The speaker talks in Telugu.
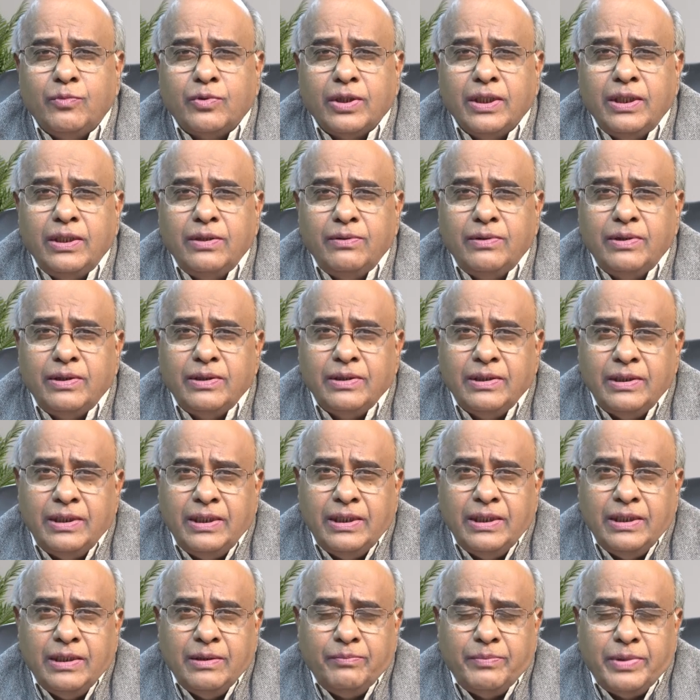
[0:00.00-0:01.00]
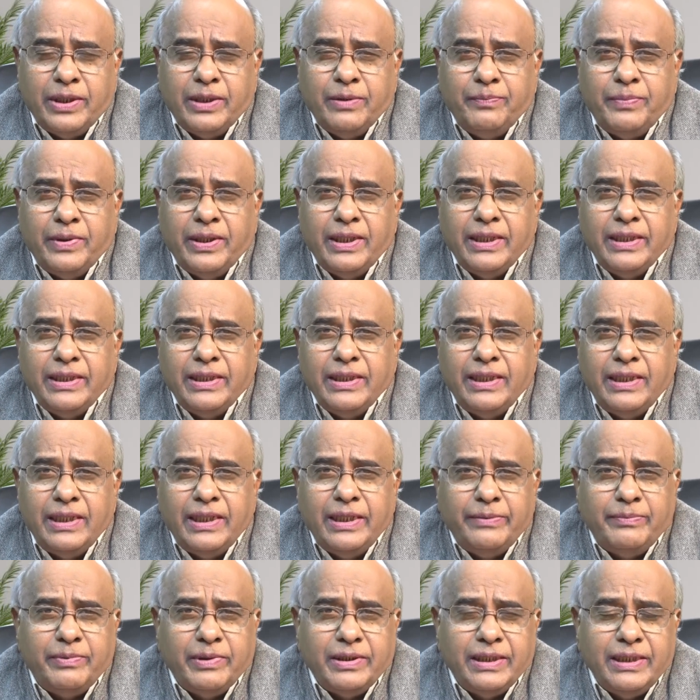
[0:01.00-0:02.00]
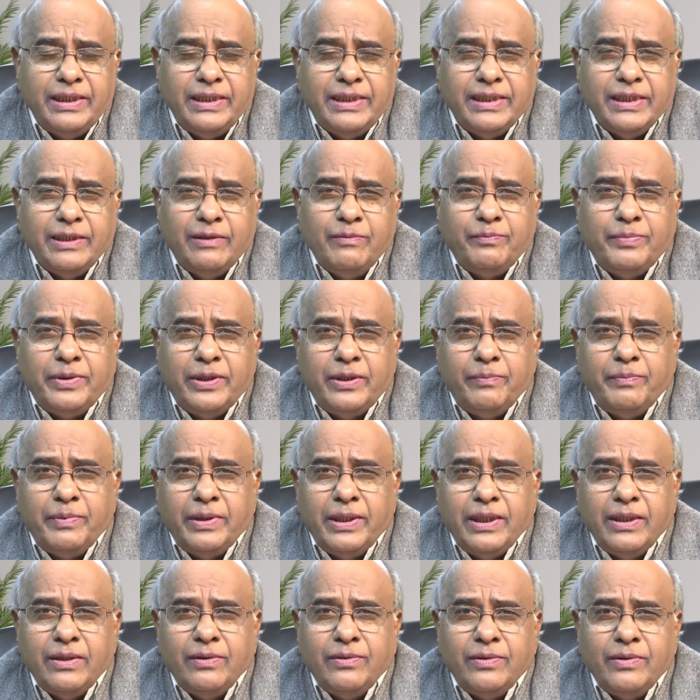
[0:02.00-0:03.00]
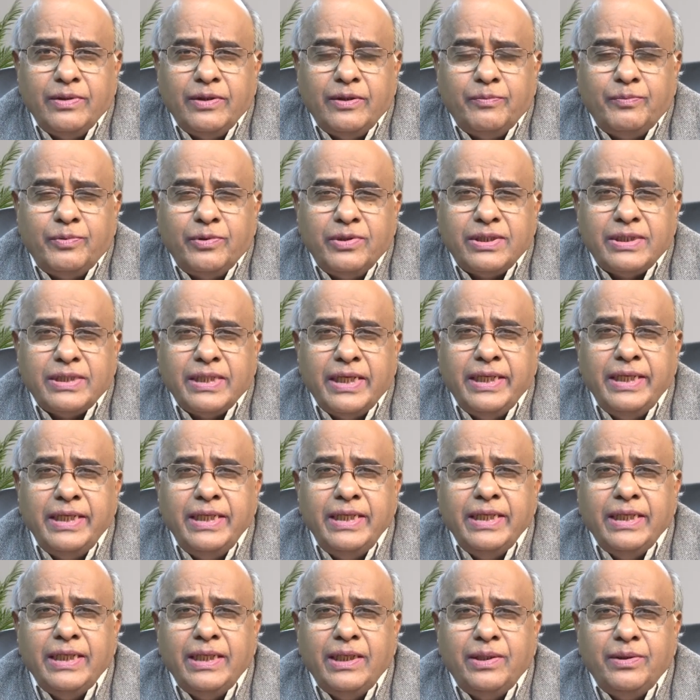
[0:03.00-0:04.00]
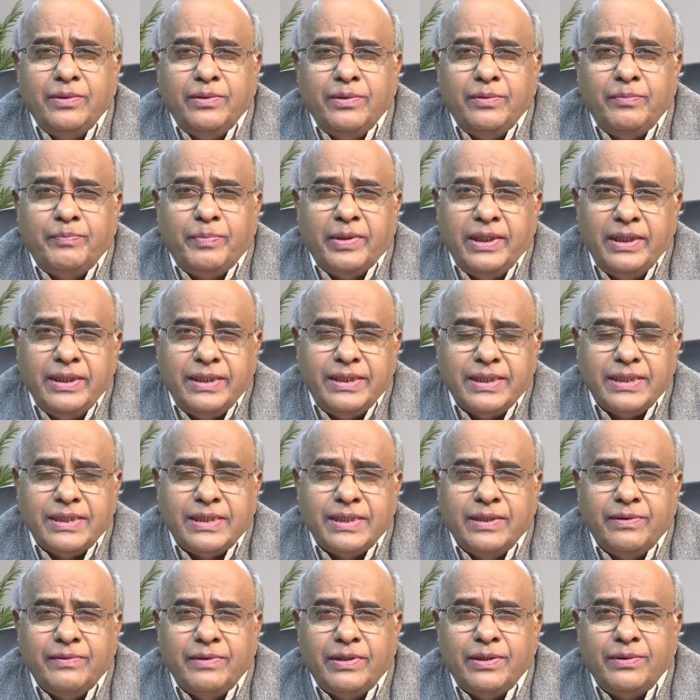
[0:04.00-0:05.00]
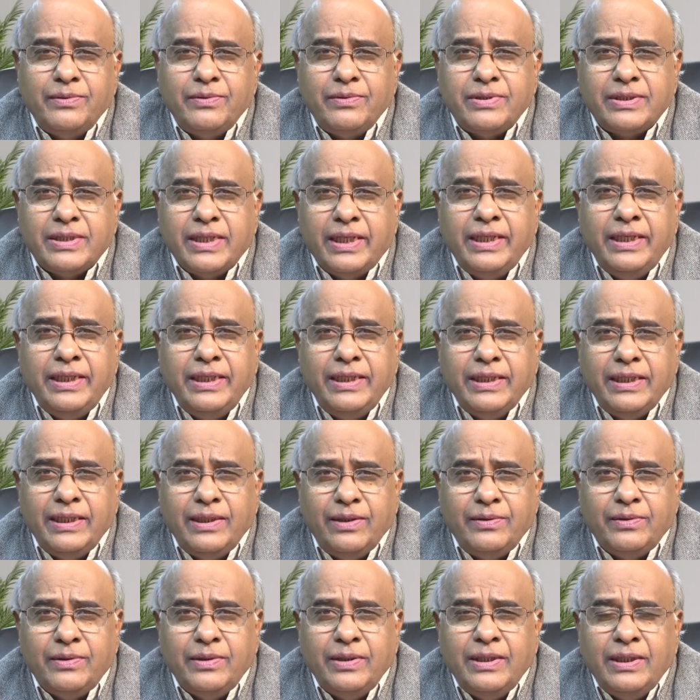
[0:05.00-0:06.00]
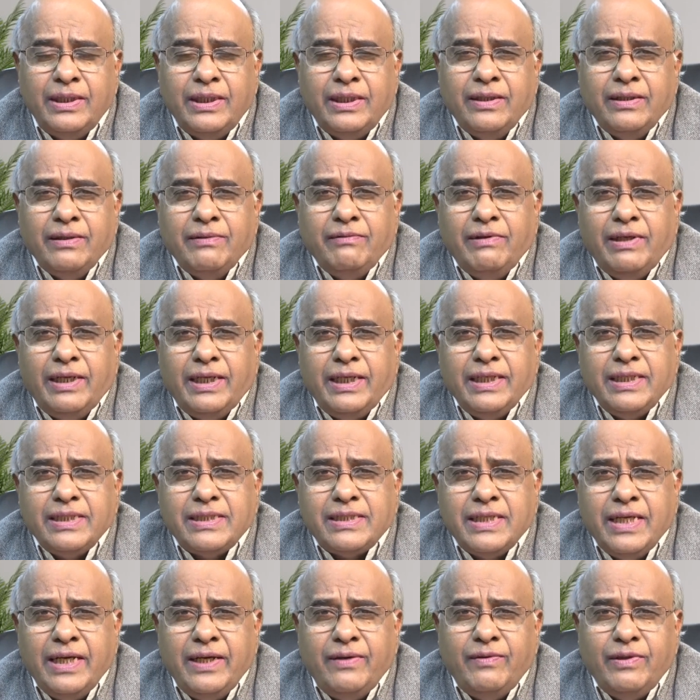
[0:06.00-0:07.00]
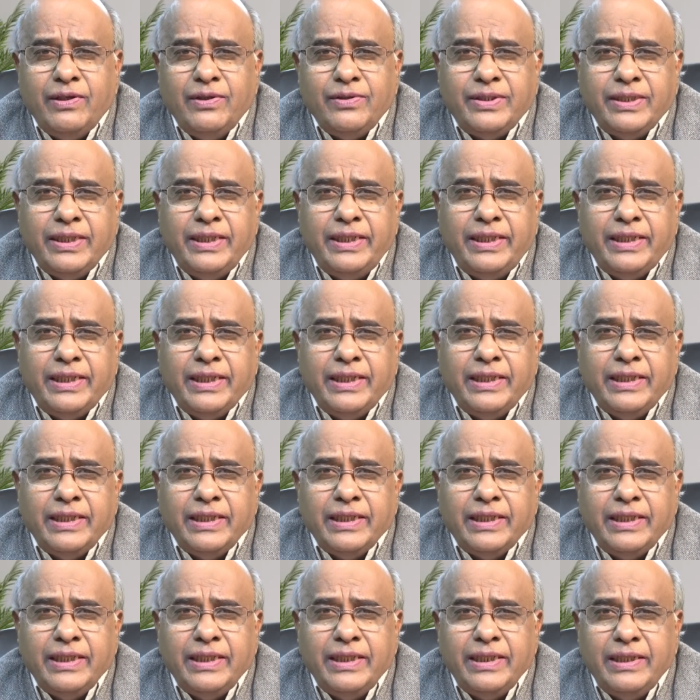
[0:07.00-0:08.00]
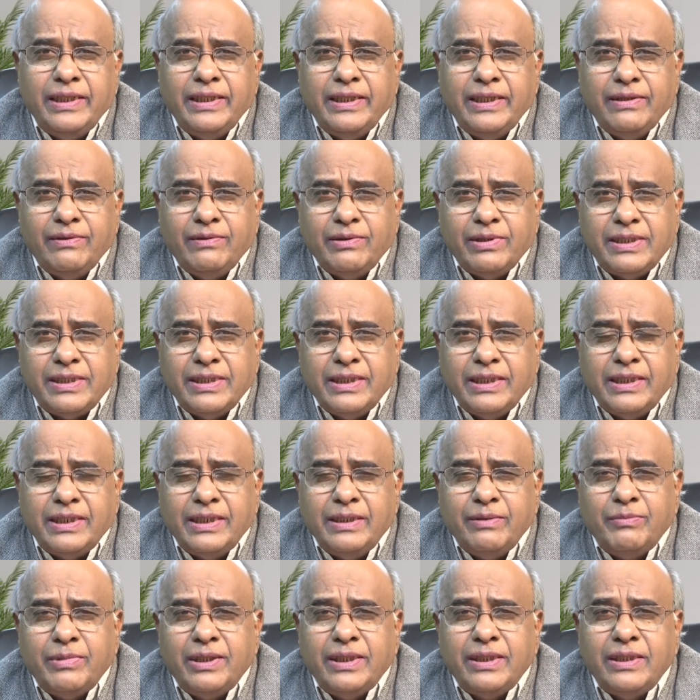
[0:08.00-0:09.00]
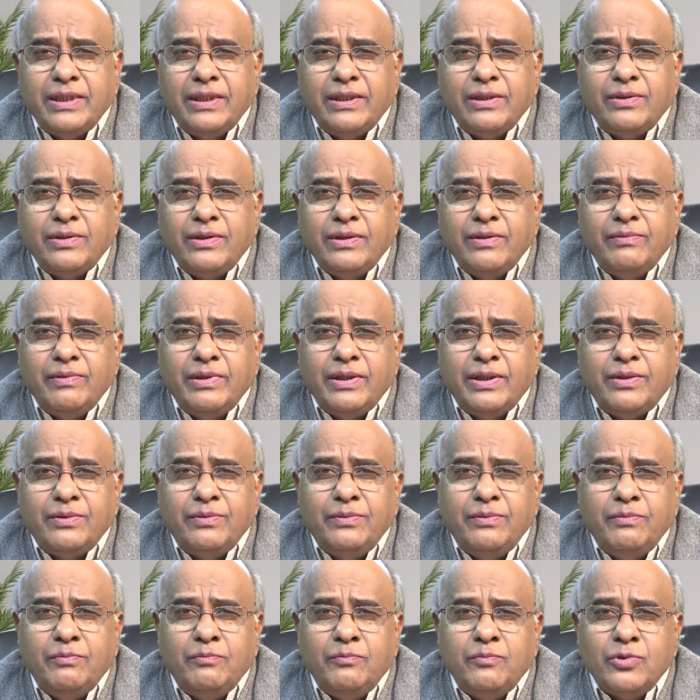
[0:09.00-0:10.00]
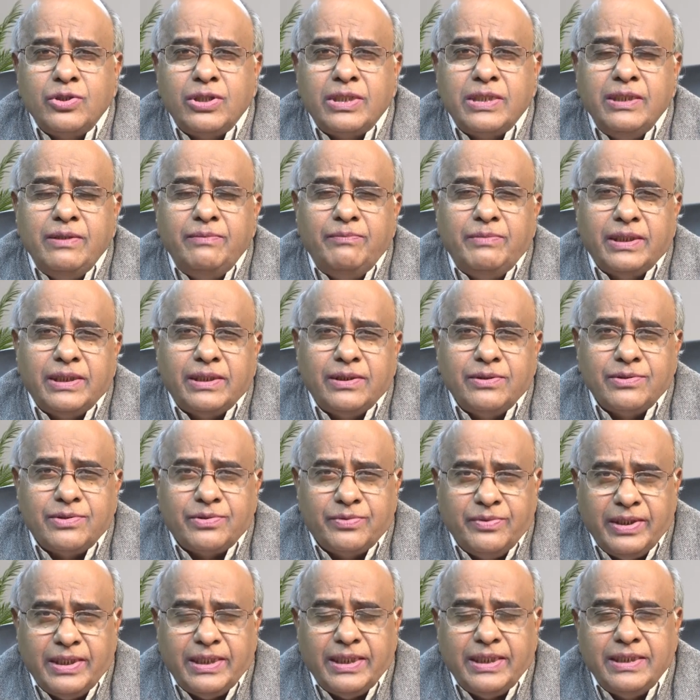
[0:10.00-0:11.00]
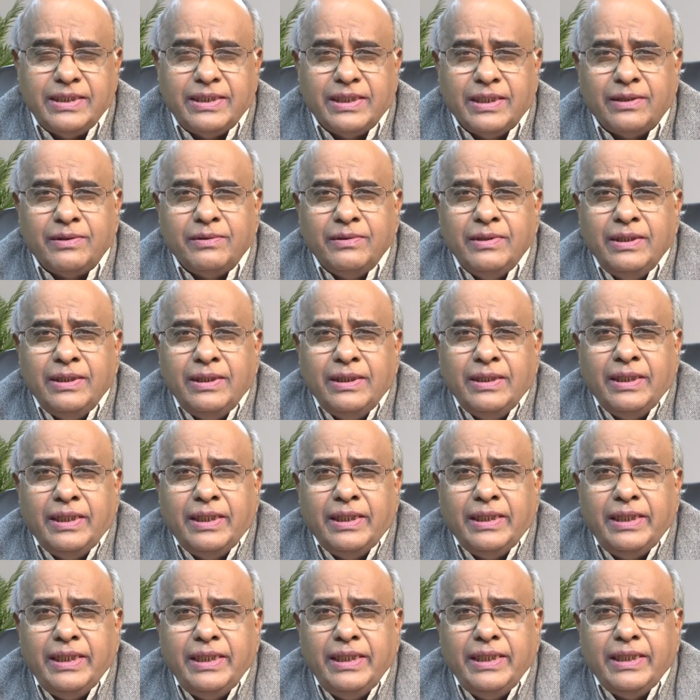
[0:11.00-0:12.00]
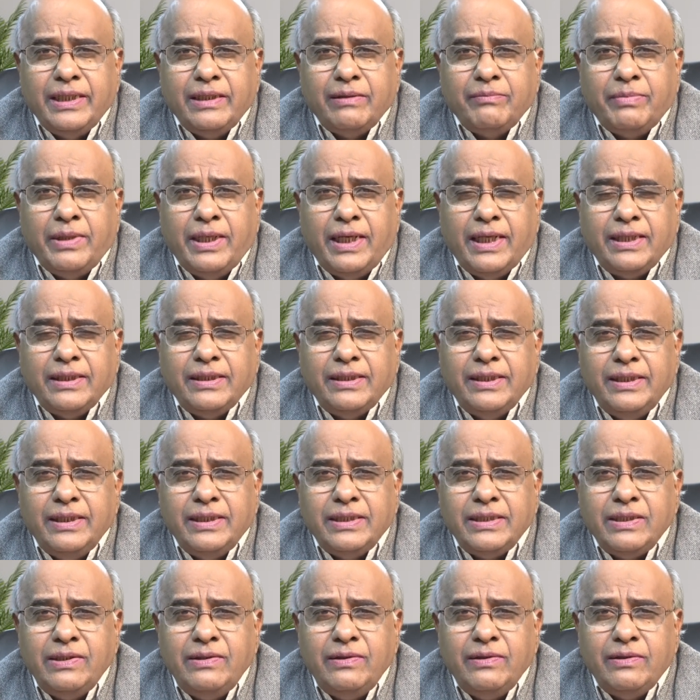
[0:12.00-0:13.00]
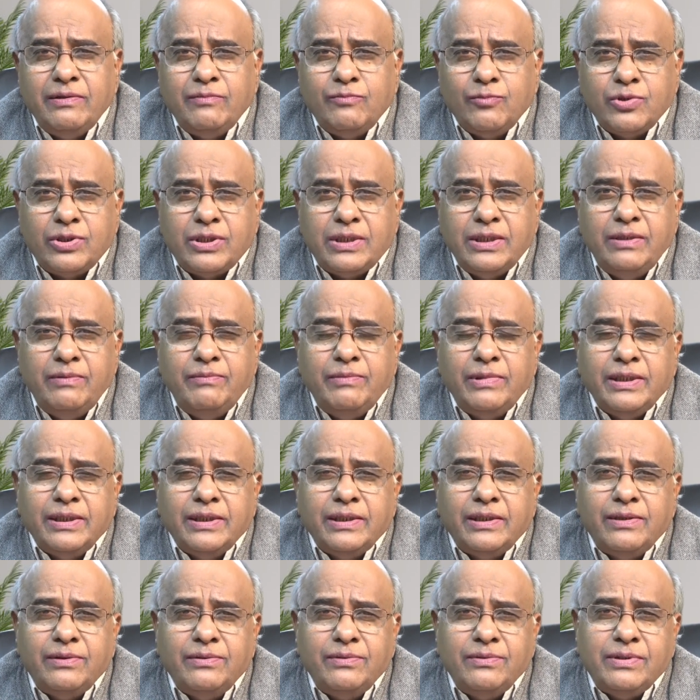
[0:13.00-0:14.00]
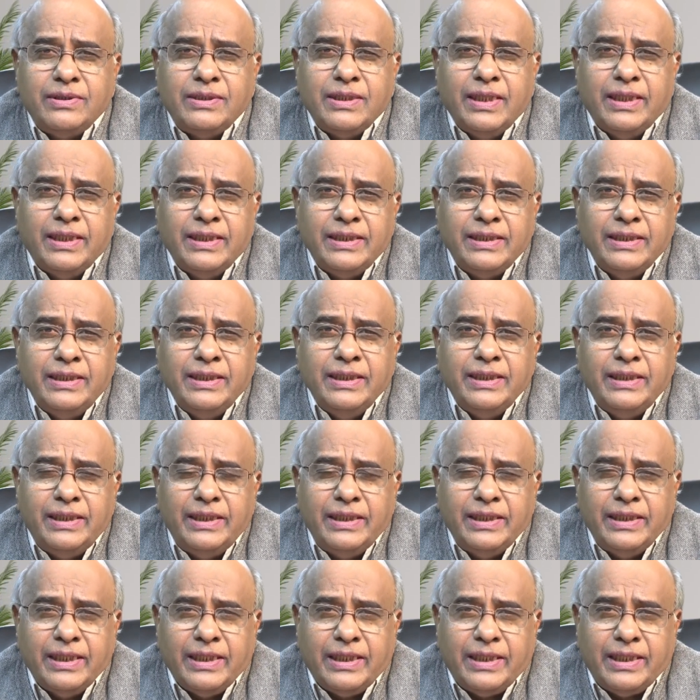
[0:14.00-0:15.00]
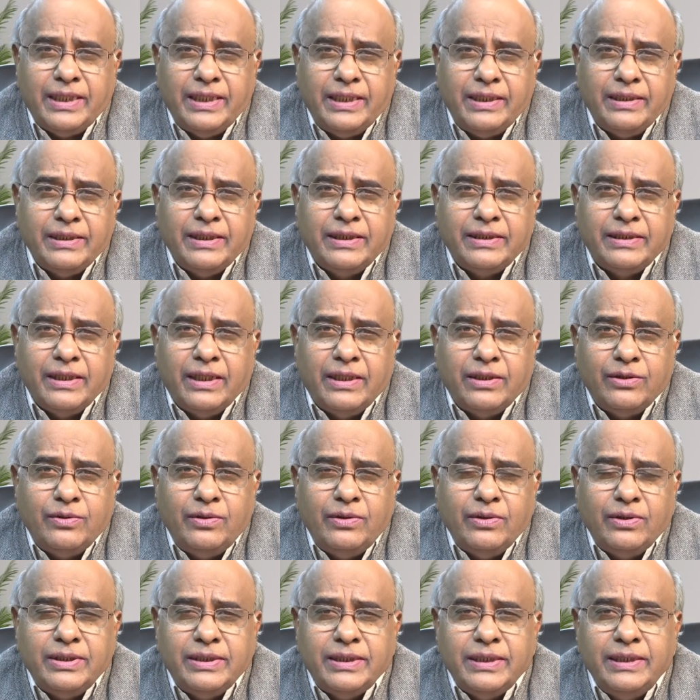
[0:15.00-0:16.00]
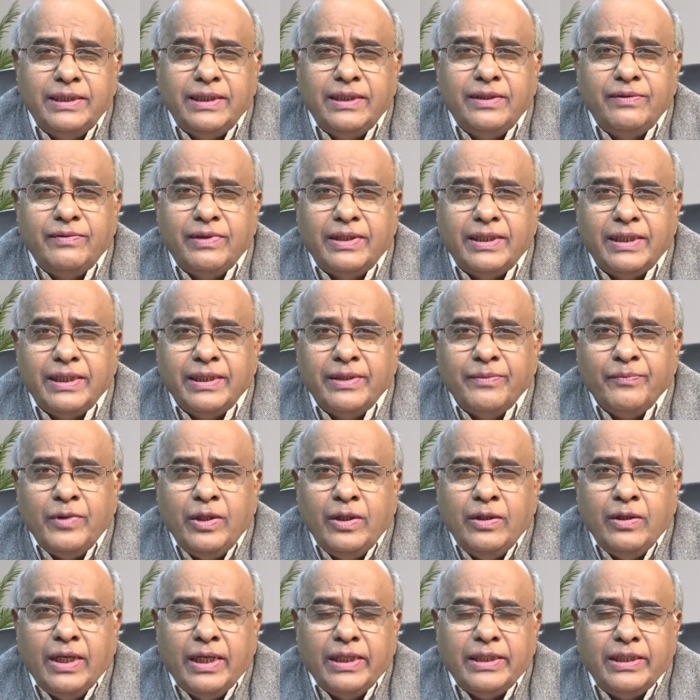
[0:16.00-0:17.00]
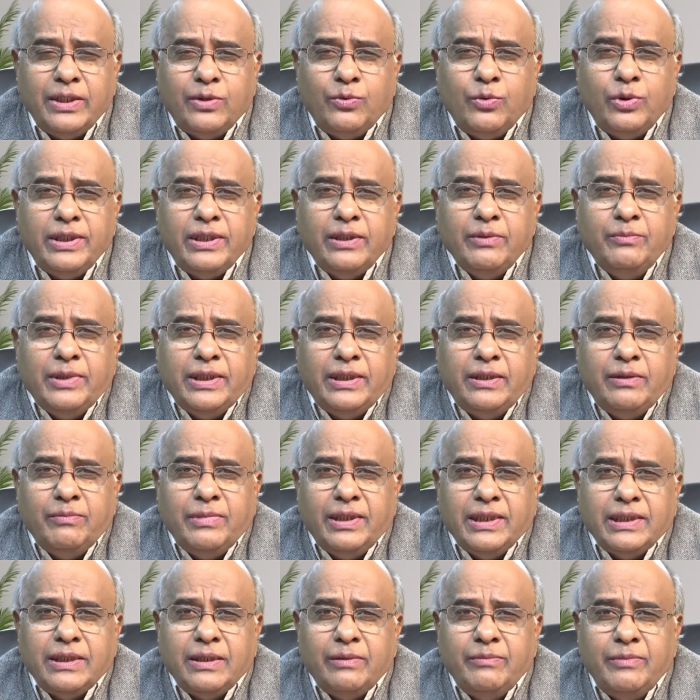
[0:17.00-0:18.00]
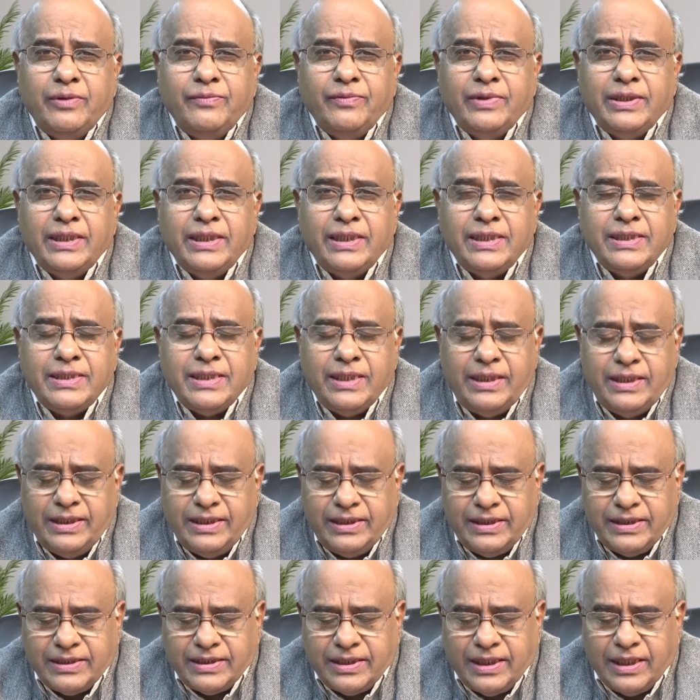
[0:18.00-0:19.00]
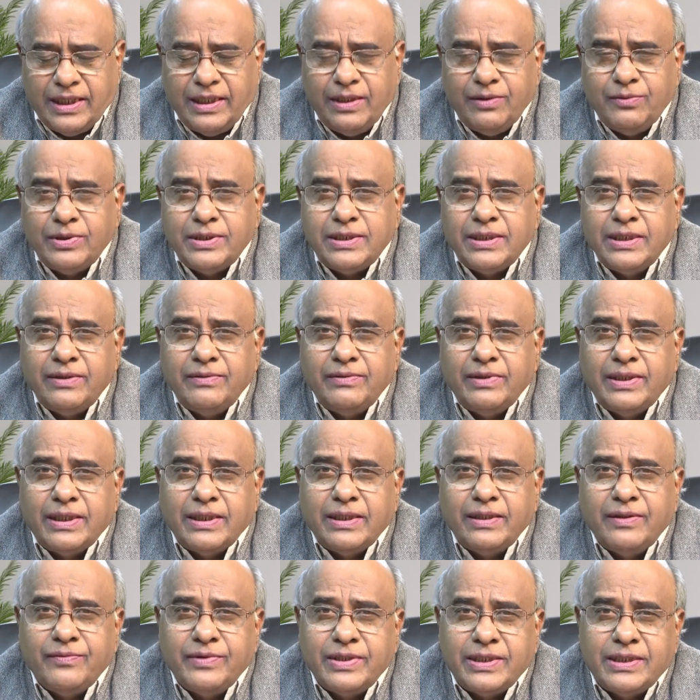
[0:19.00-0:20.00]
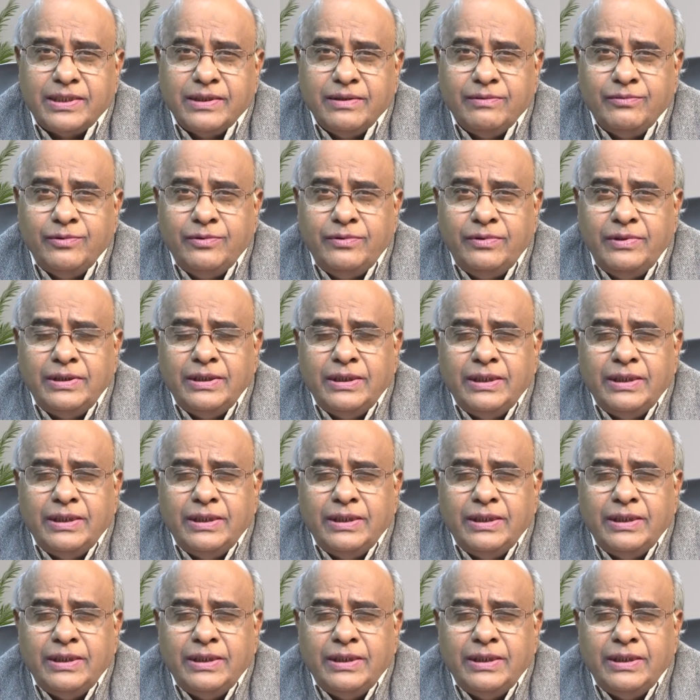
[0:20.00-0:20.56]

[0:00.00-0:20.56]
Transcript: మొఘలుల పరిపాలన లేకపోతే నిజాం పరిపాలనలో ఉన్నప్పుడు సైన్యంలో పనిచేసేవారు సైన్యంలో వారికి సేవలు చేయటానికి వచ్చిన నిమ్న జాతుల వారు ముస్లిం మతం స్వీకరించారు అంటే ఇక్కడ భారతదేశంలోని ముస్లింలందరూ సహజంగా ఇక్కడ జాతులకు చెందిన వారే అతి కొద్ది మంది మాత్రమే విదేశాల నుంచి తరలి వచ్చిన వారు అన్న విషయము